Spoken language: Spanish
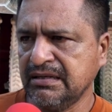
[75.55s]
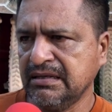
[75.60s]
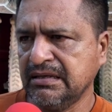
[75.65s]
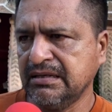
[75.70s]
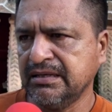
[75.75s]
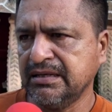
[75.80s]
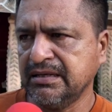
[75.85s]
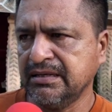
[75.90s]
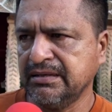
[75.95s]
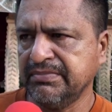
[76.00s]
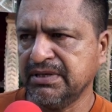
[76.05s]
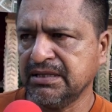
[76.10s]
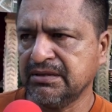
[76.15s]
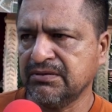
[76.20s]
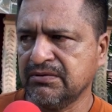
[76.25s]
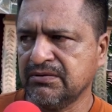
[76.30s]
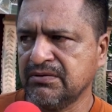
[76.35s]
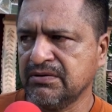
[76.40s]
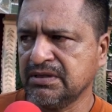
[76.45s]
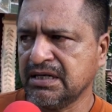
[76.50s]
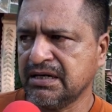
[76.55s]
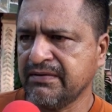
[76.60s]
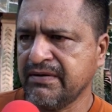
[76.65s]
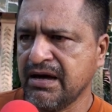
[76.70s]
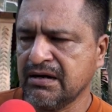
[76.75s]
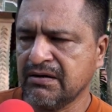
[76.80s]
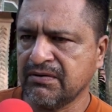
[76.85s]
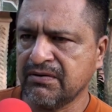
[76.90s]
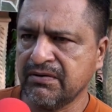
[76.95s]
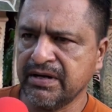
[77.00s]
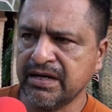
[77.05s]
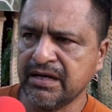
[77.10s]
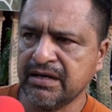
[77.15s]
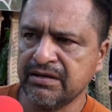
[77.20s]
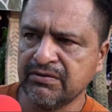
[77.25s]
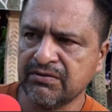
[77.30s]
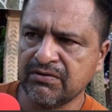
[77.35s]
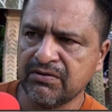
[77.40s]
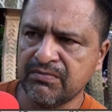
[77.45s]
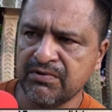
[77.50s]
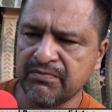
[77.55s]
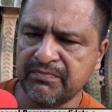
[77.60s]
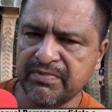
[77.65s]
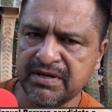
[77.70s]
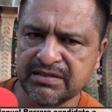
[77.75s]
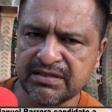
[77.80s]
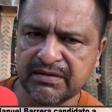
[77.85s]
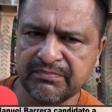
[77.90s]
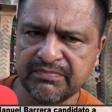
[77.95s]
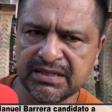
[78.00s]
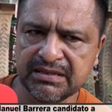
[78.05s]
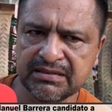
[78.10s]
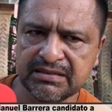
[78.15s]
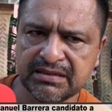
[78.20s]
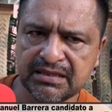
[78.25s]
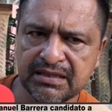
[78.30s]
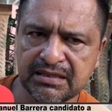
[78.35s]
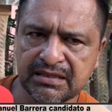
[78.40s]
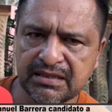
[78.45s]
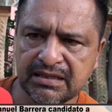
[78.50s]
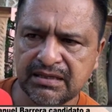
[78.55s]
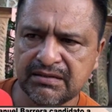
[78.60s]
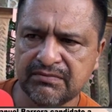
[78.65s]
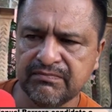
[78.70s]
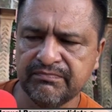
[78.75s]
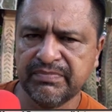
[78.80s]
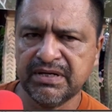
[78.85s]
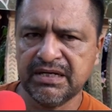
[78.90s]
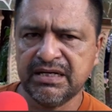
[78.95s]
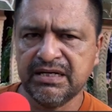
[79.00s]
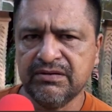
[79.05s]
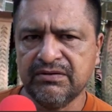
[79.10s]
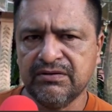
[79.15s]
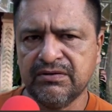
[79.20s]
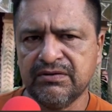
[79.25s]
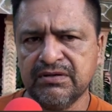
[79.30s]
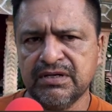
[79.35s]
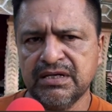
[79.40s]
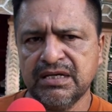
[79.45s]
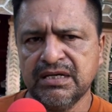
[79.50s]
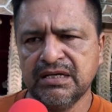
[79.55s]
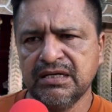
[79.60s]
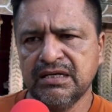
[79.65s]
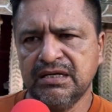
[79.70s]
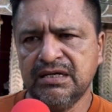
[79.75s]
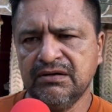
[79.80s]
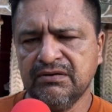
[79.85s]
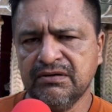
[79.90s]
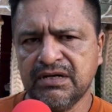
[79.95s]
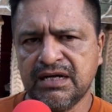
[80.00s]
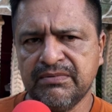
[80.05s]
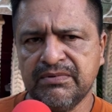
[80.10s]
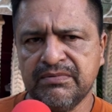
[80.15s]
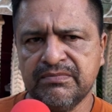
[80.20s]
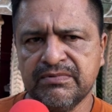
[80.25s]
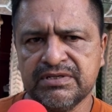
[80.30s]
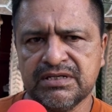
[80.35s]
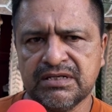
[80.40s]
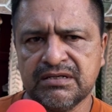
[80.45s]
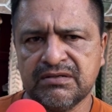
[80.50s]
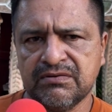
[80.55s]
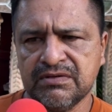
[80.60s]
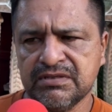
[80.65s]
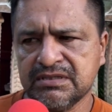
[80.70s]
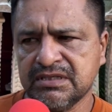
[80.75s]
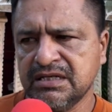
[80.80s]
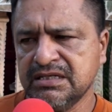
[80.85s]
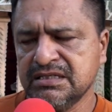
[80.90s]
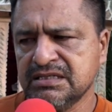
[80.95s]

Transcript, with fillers: me tocó trabajar con ella yo como vicepresidente en un periodo y logramos muchas cosas.